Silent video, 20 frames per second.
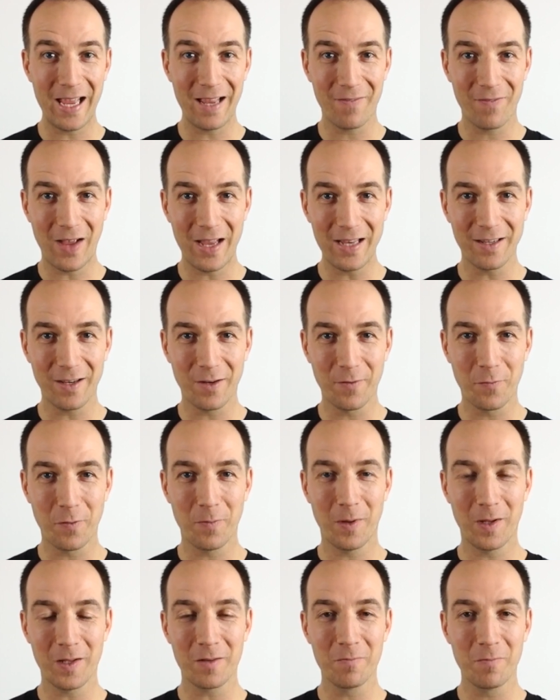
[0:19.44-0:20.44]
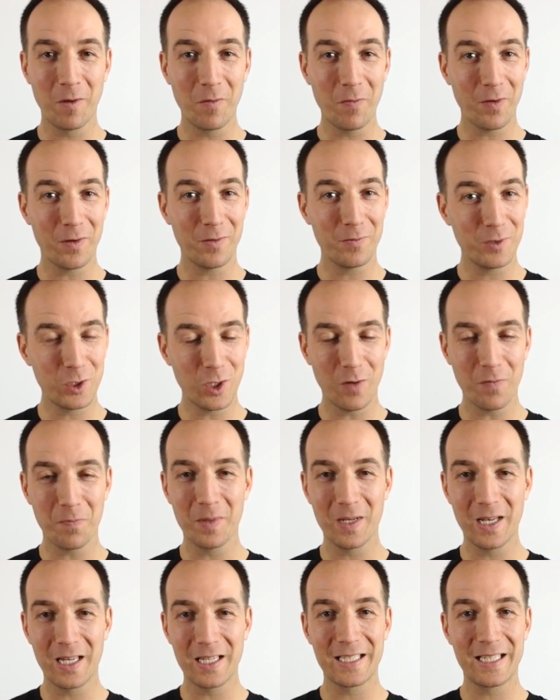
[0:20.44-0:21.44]
weiteren Verwandten, wie, wie schafft
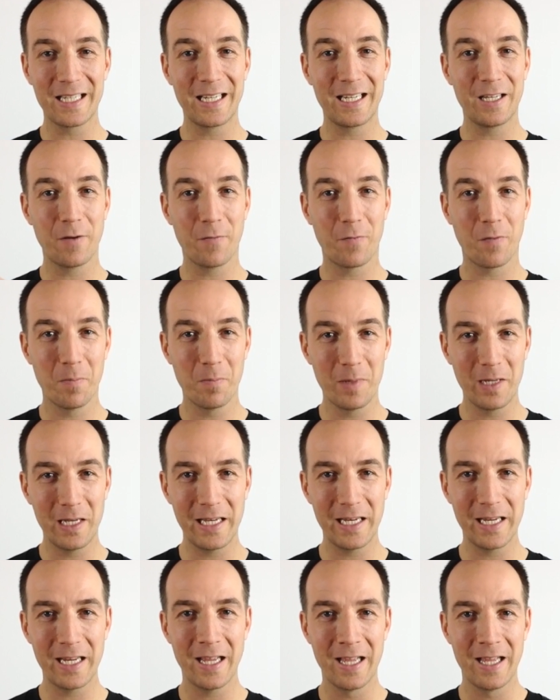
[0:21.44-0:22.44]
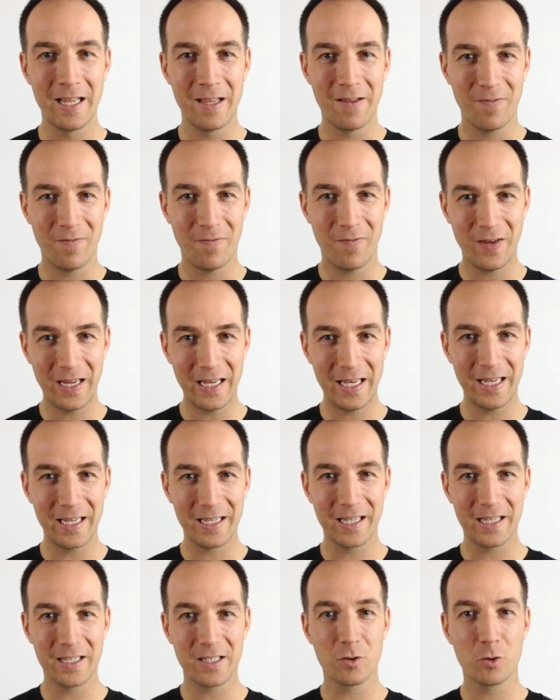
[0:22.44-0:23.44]
man es, sich in der Familie
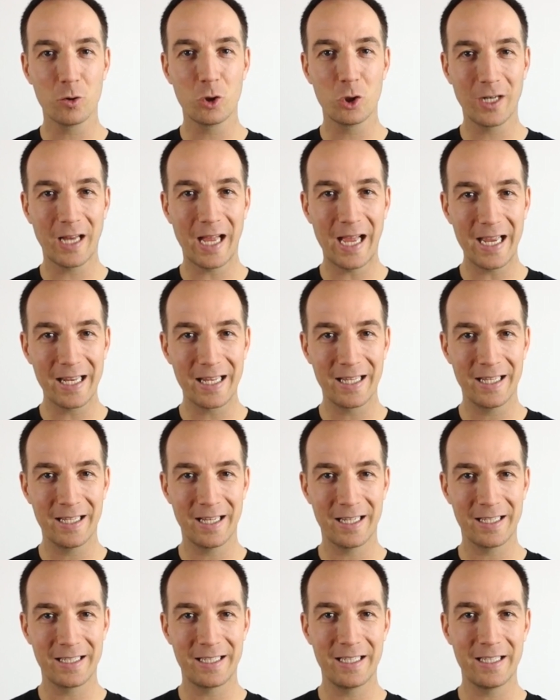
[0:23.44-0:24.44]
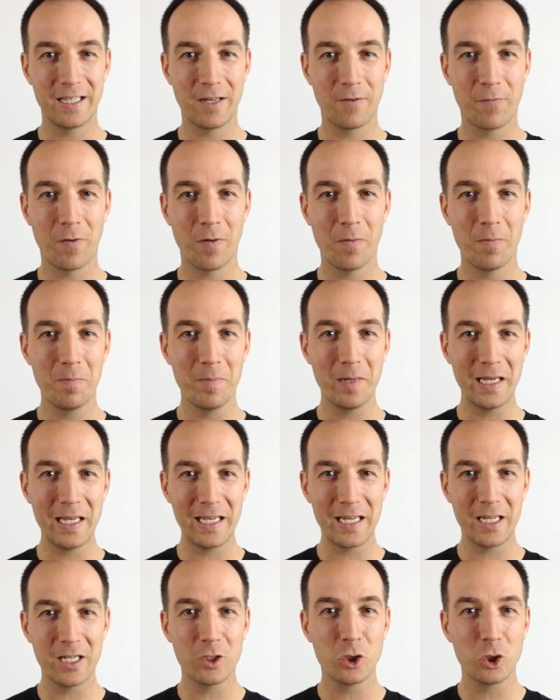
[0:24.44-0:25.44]
weniger zu streiten? Dass dieser
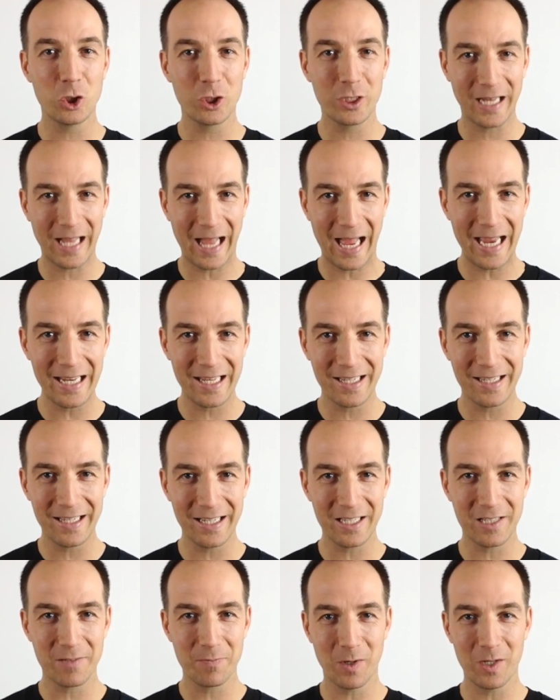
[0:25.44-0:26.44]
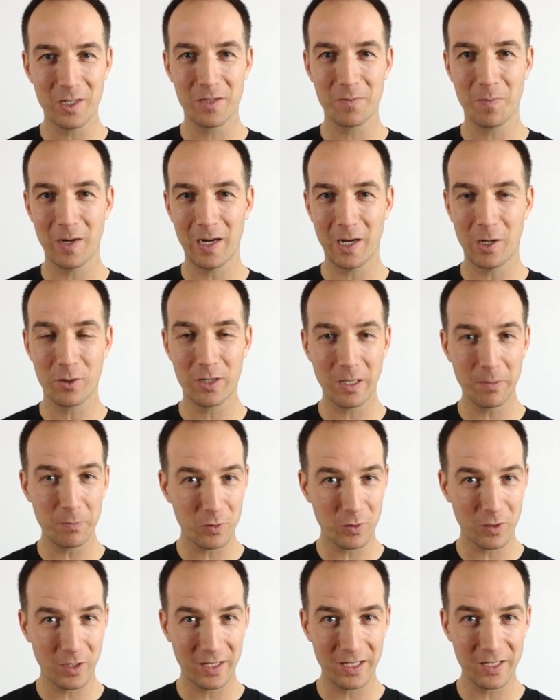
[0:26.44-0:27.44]
Familienstreit, den es manchmal auch
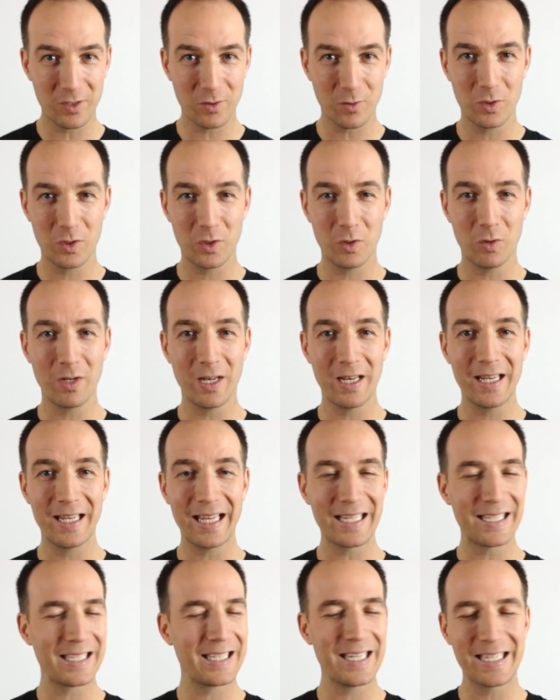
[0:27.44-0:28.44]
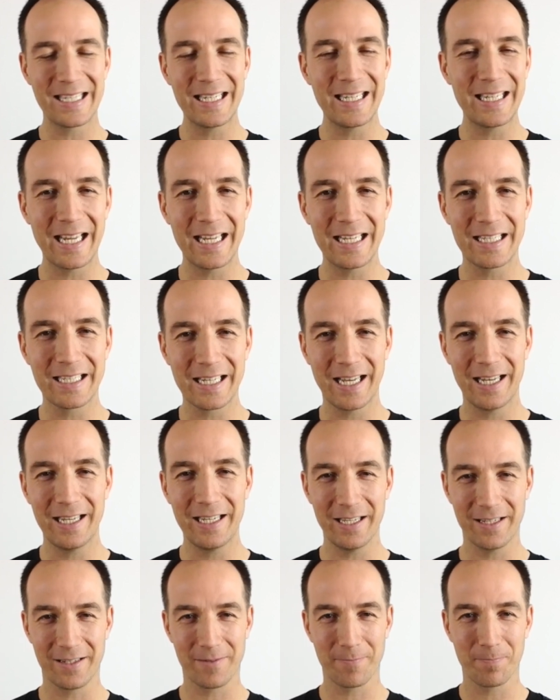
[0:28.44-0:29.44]
gibt oder Diskussionen, dass das nicht
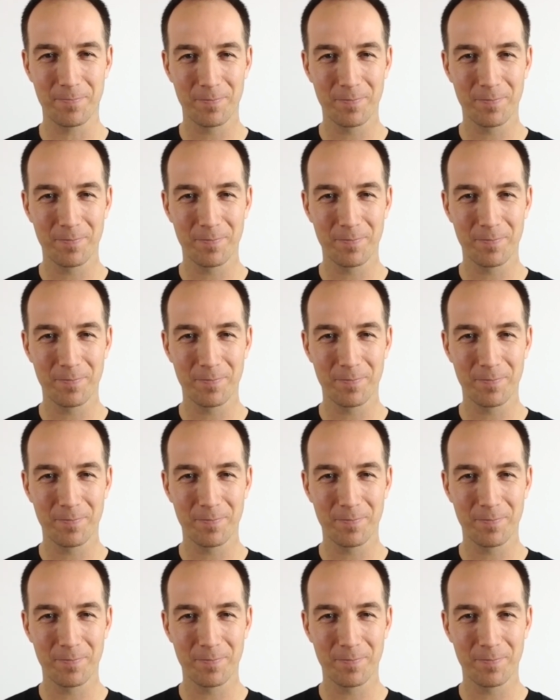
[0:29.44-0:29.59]
eskaliert.